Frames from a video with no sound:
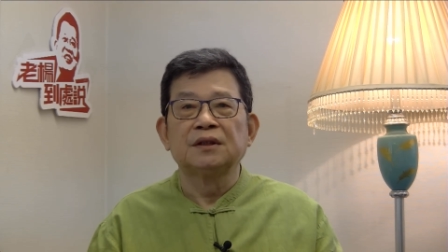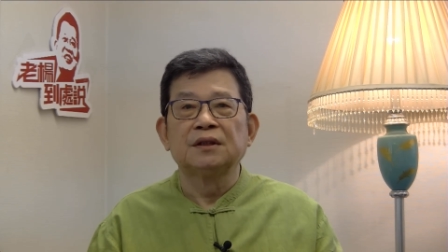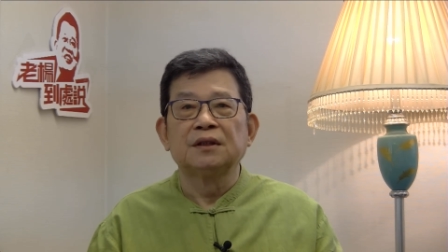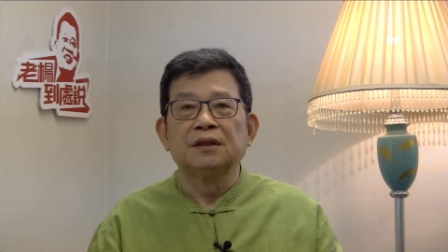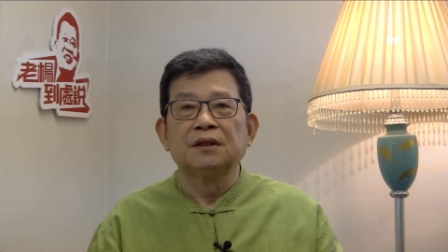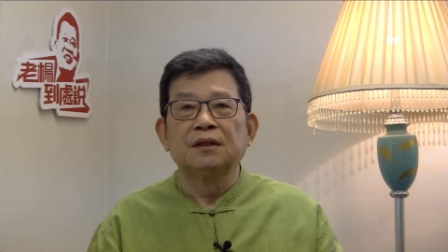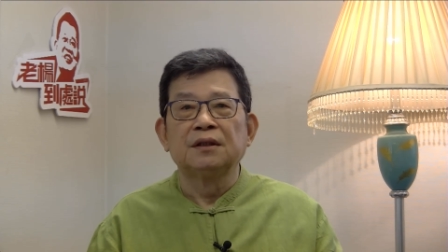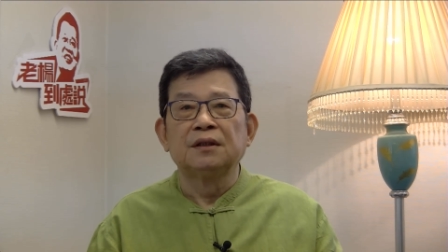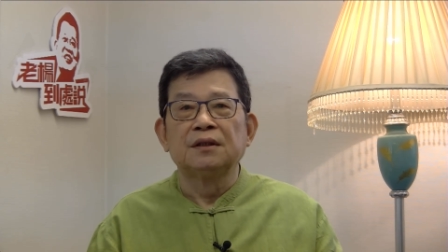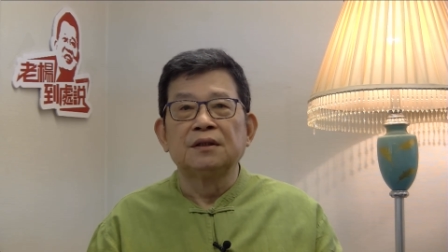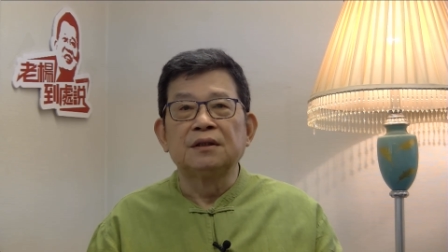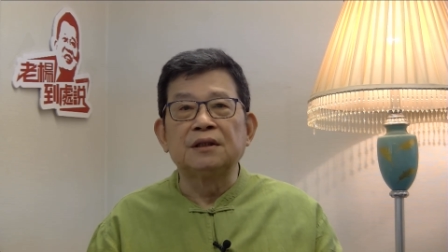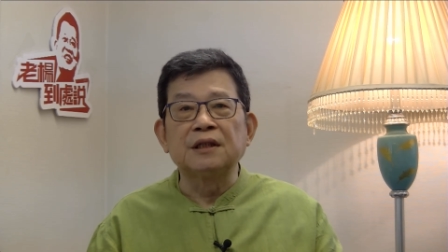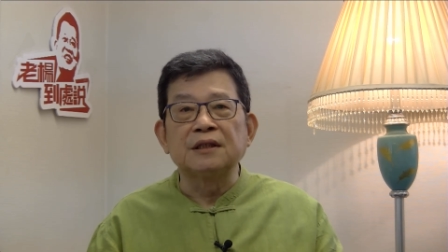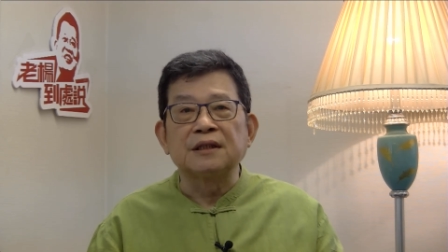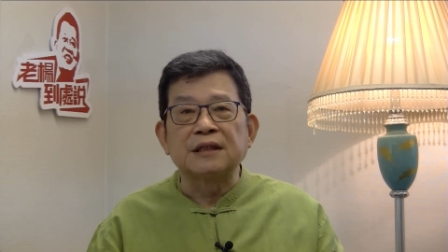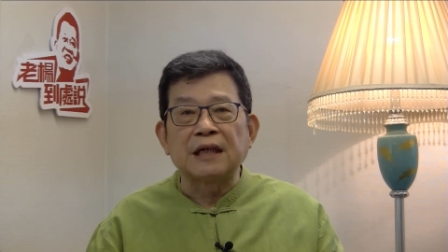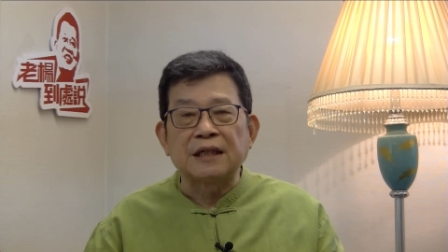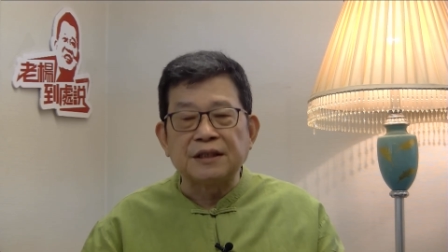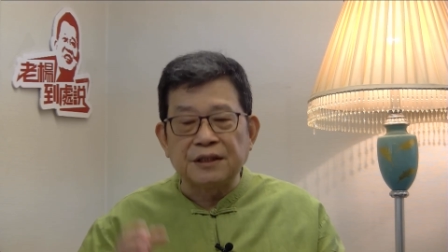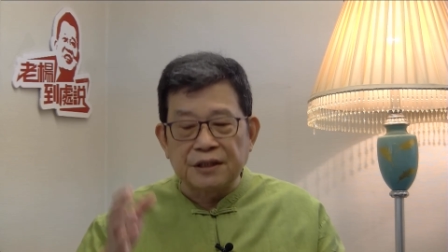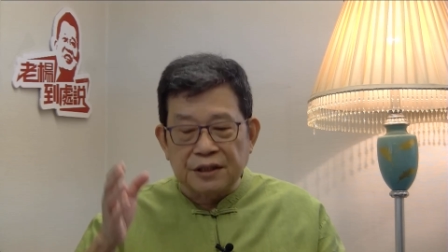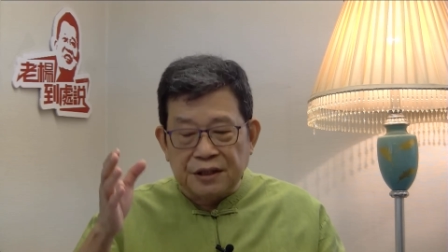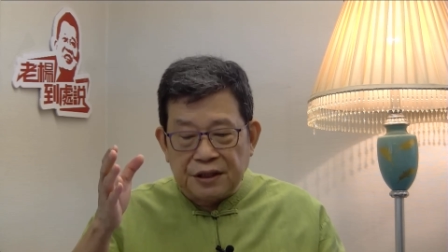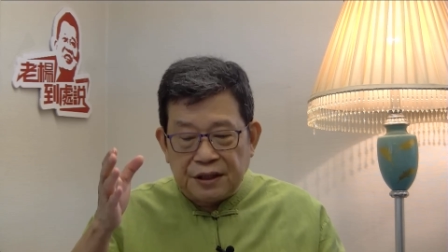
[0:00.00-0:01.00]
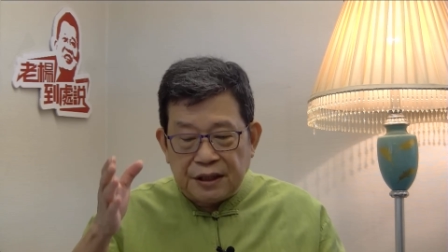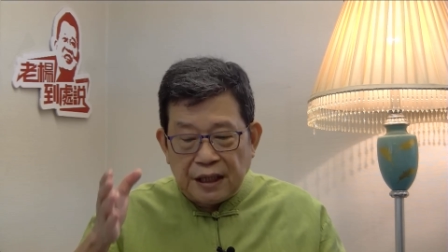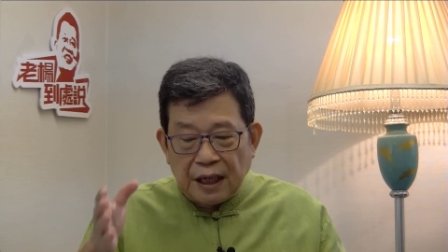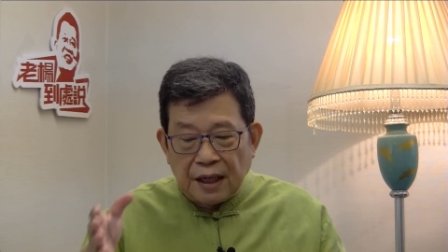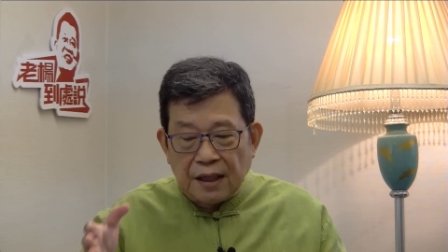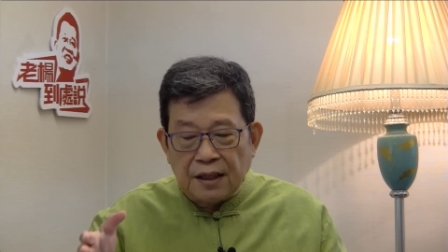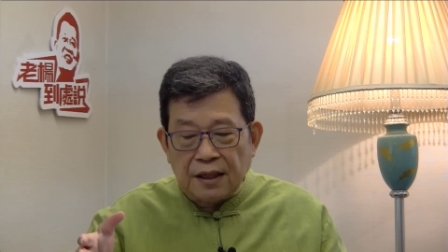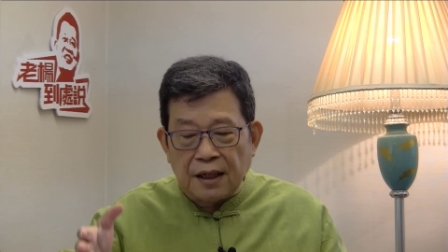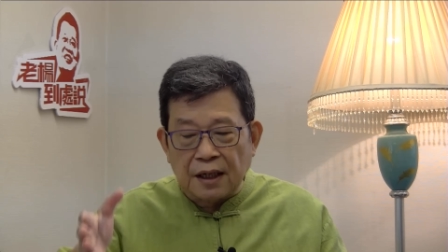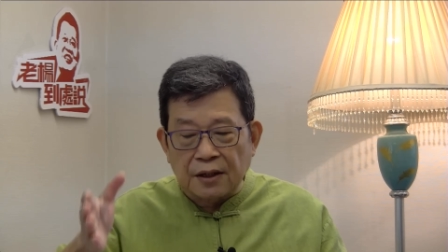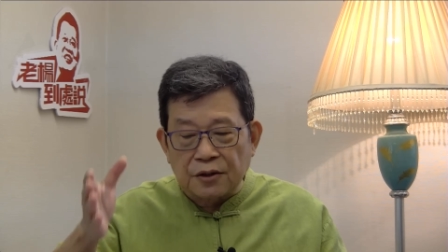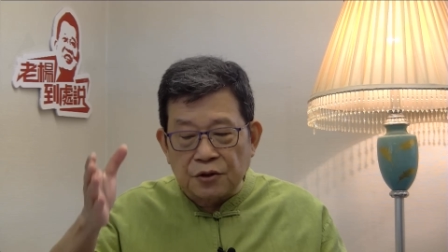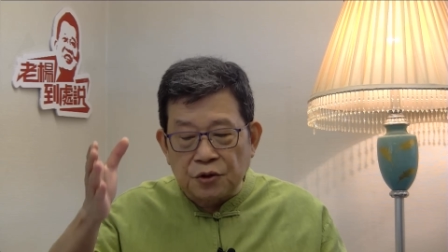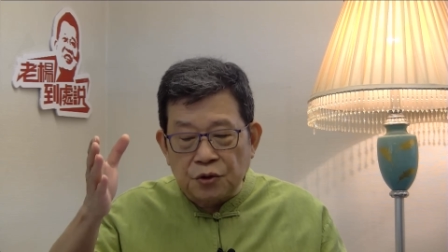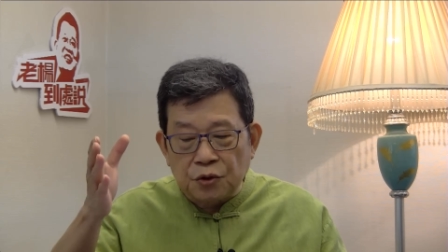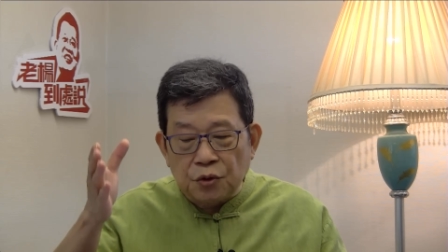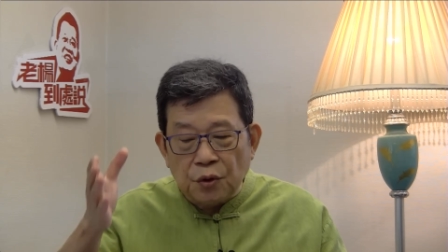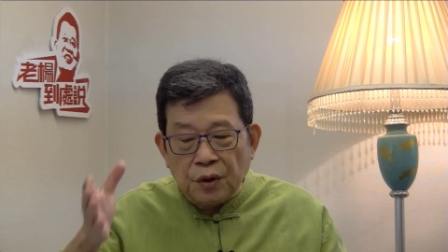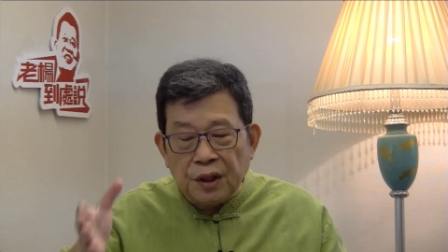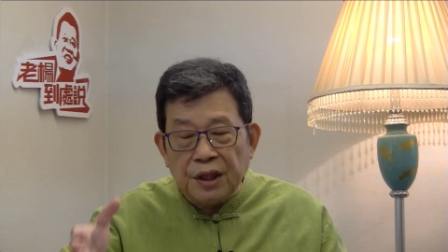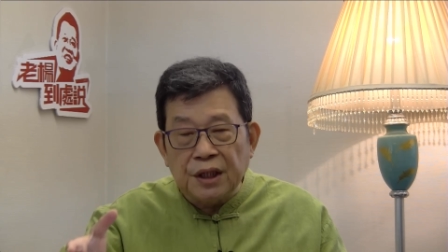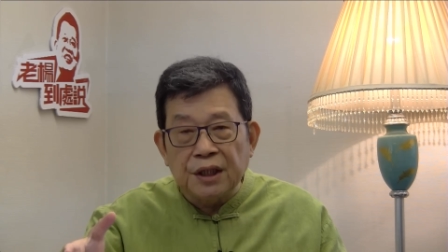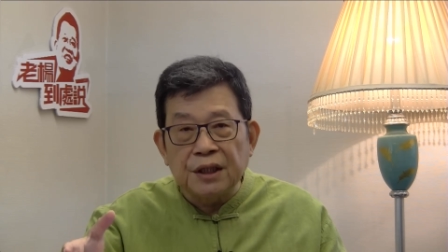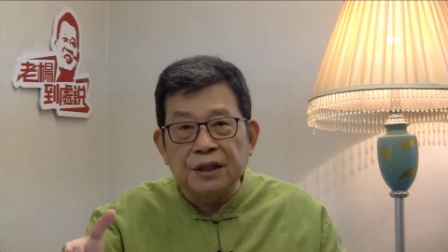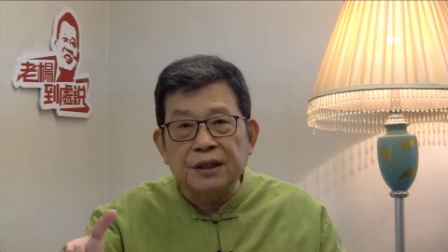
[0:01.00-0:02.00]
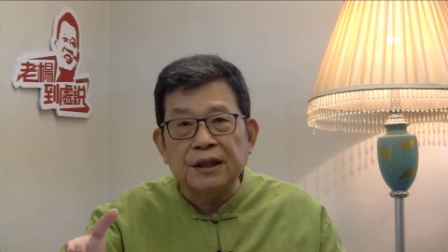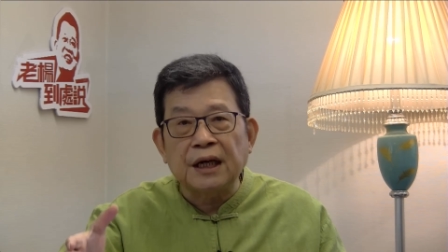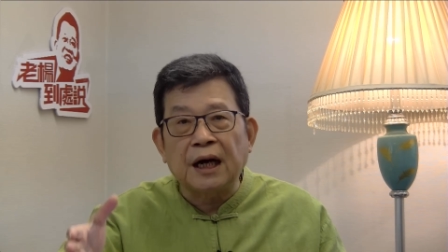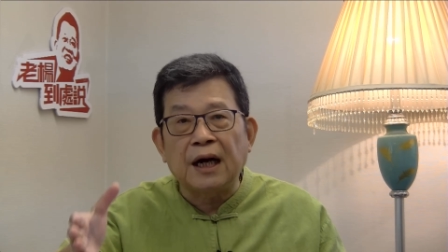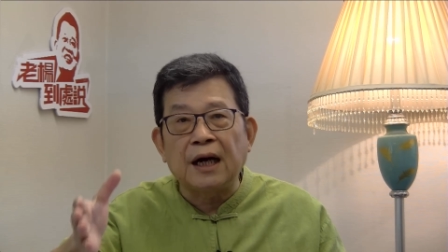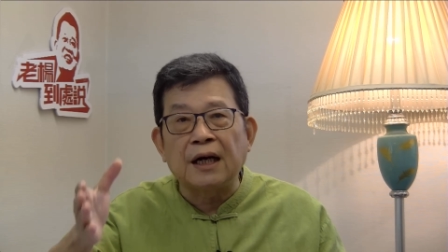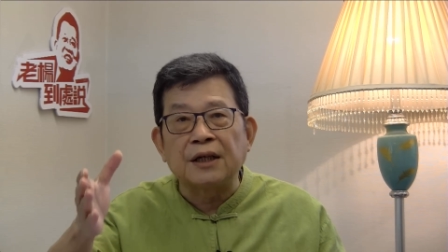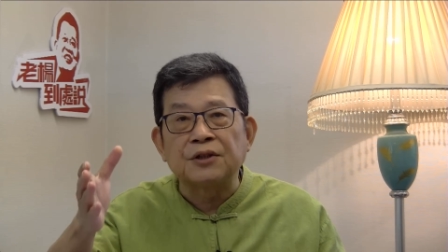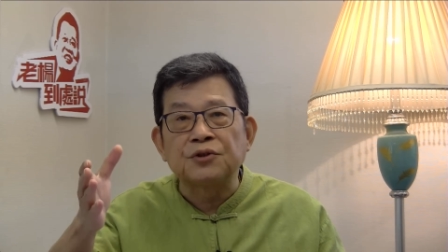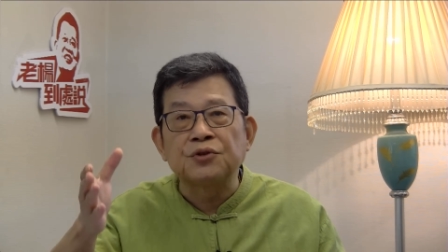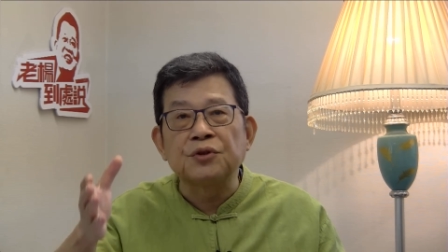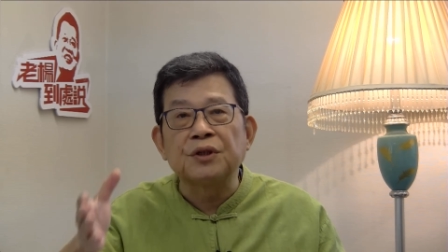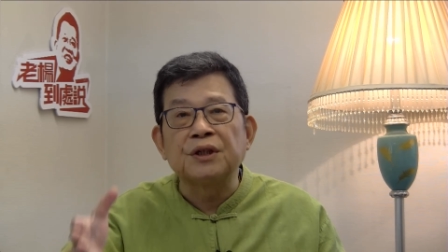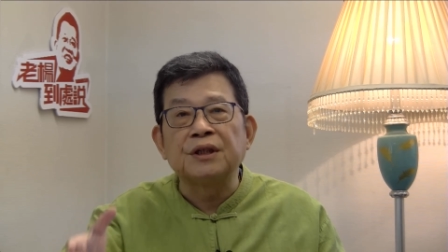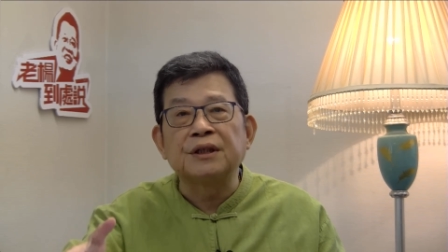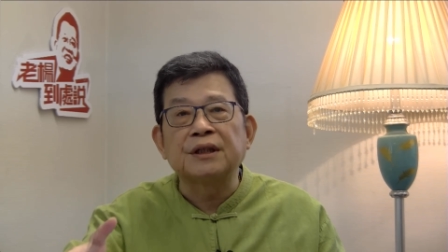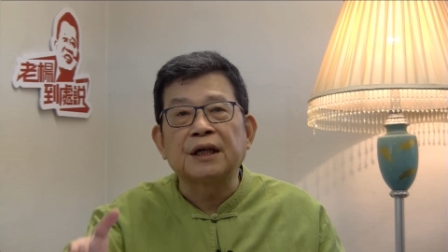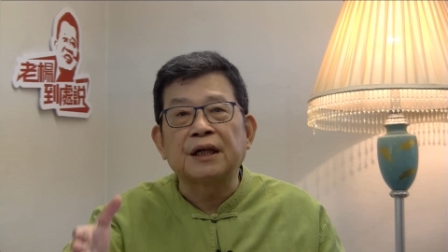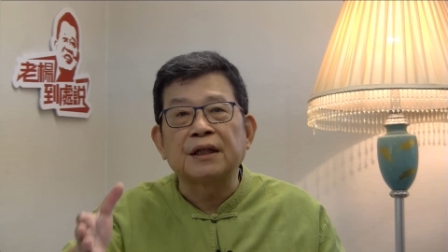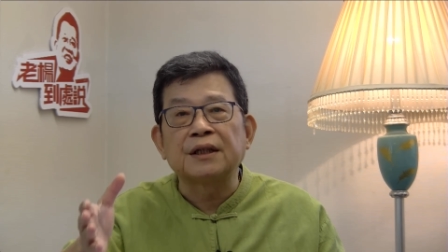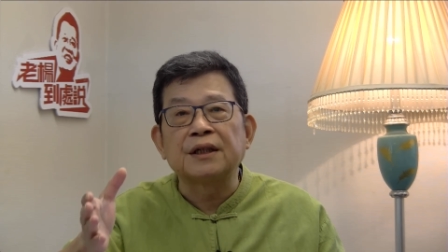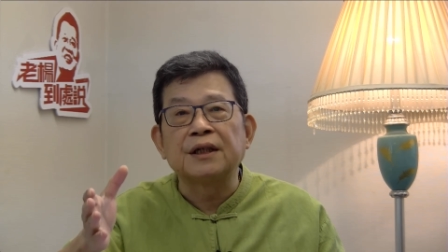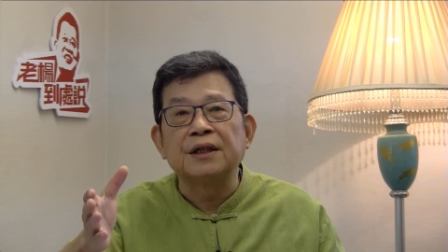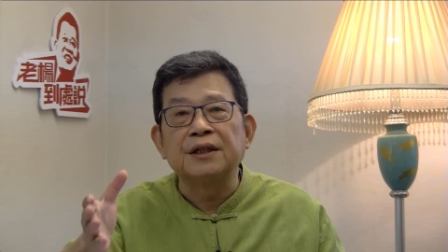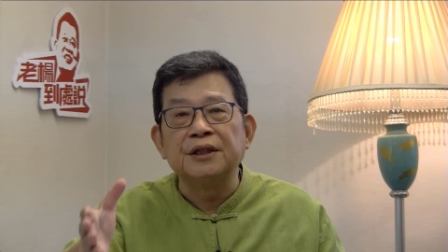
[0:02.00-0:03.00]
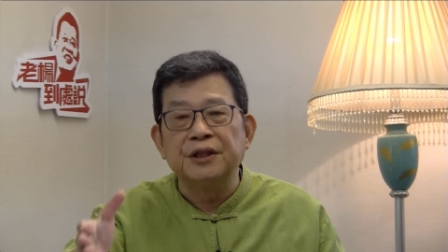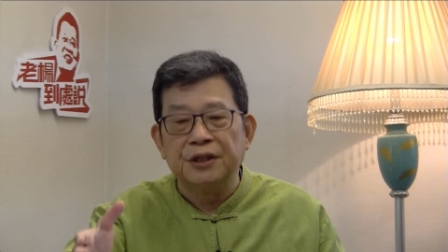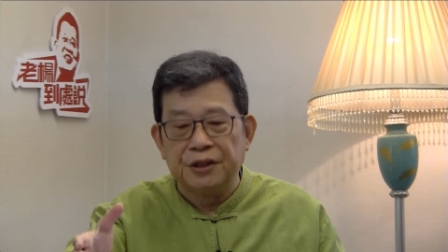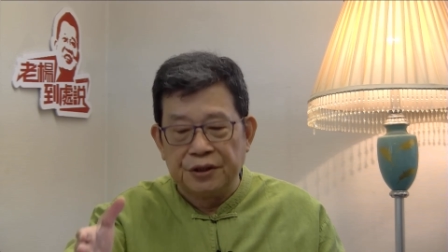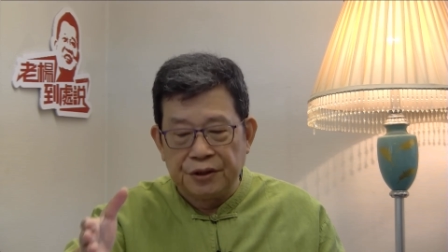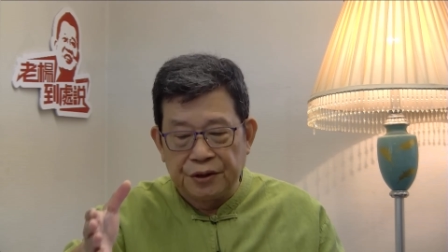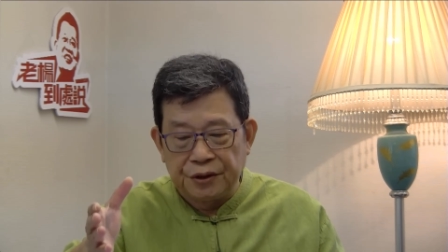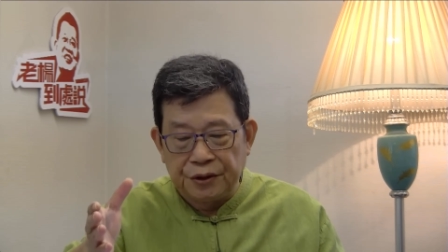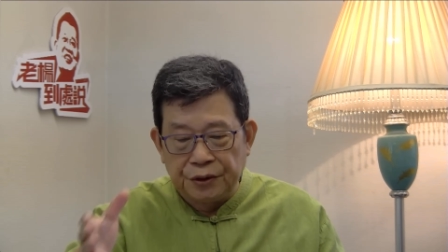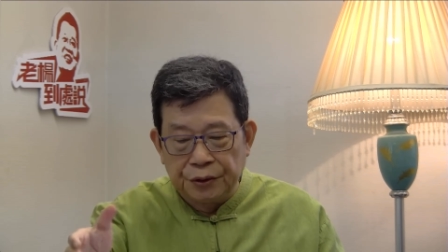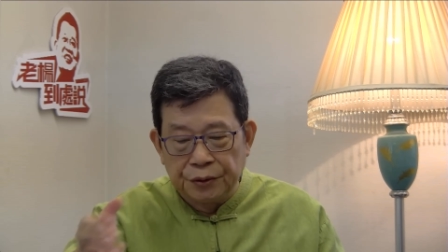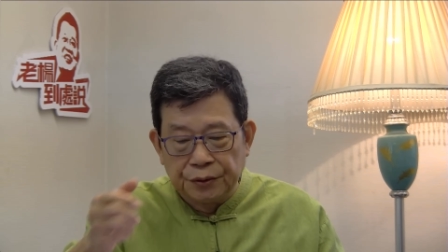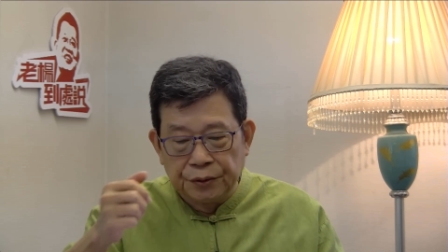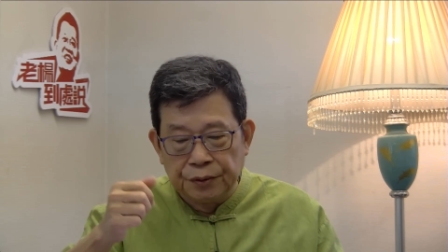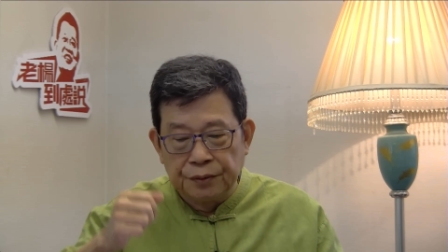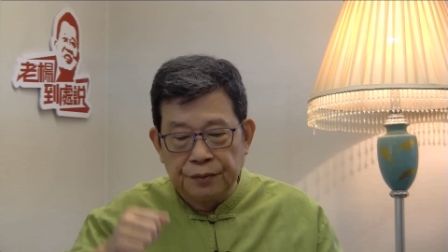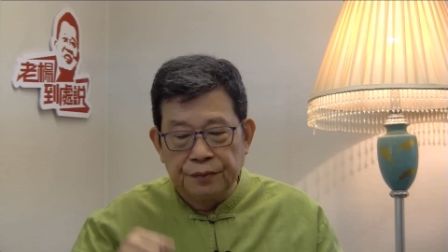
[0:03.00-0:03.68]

这才是香港最大最大的隐忧。